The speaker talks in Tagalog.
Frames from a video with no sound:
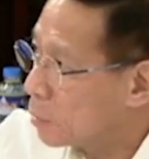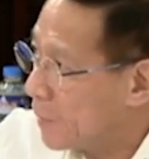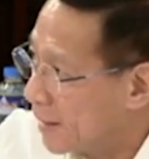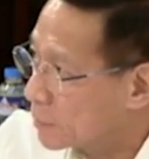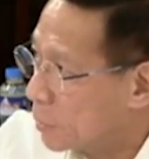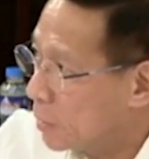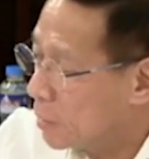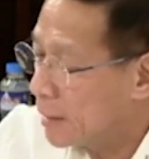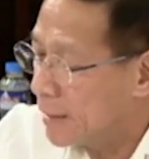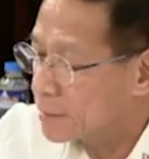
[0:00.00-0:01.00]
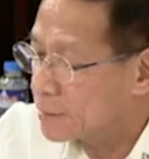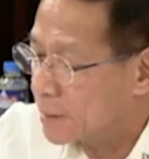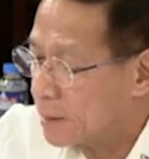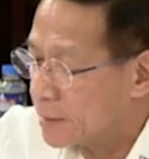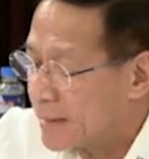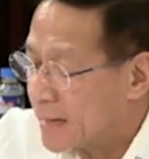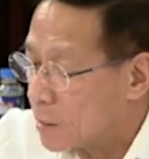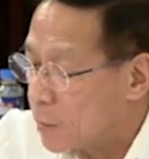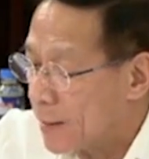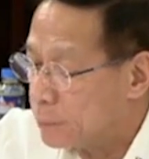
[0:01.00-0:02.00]
gobyerno at uh,
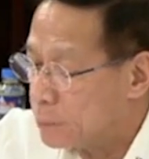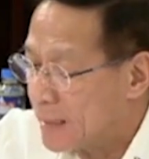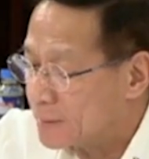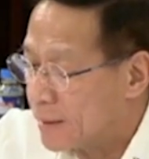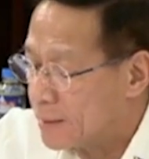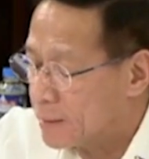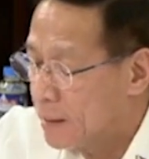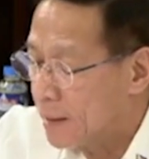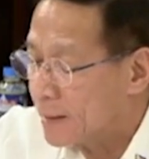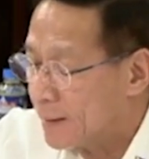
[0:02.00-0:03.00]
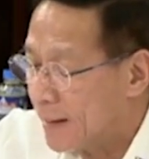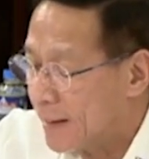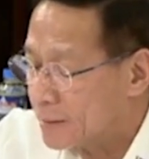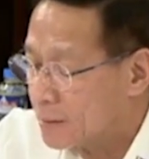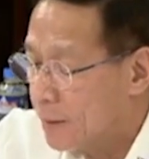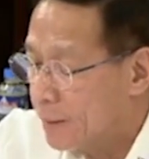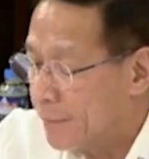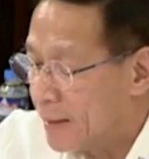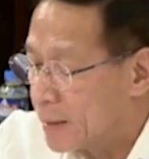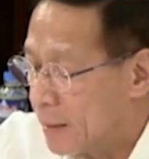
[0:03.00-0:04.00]
ginagawa po natin ang lahat
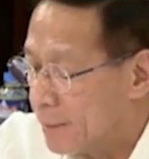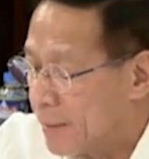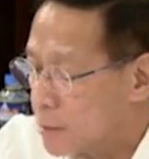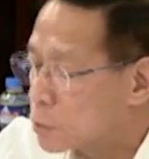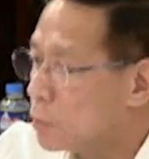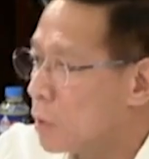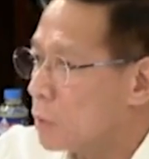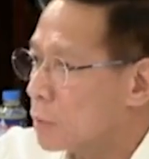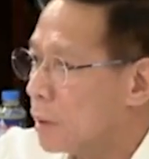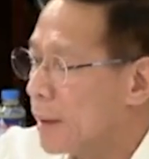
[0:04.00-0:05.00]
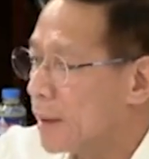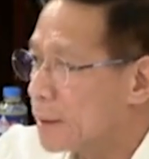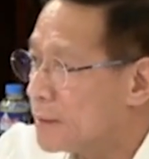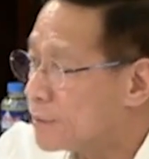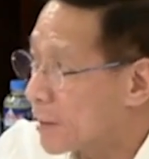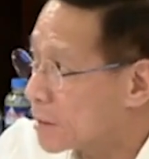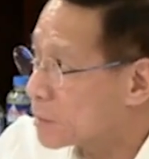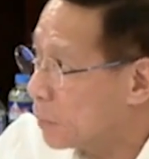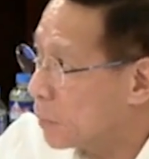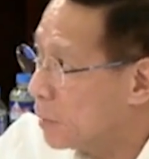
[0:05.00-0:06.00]
para maisulong ang interes
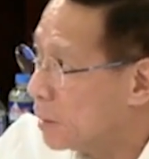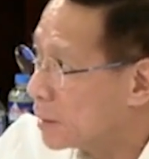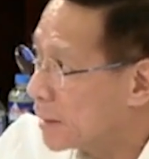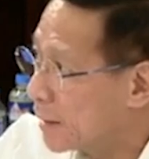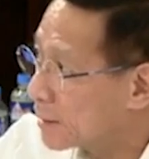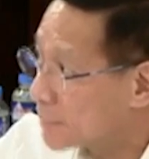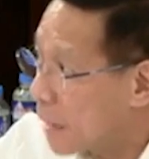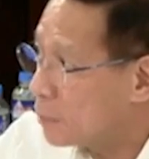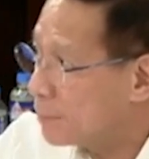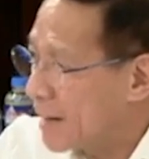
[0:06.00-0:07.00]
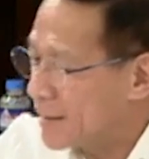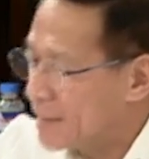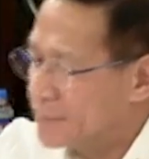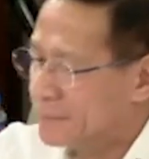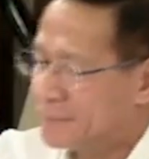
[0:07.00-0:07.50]
po ng taong bayan.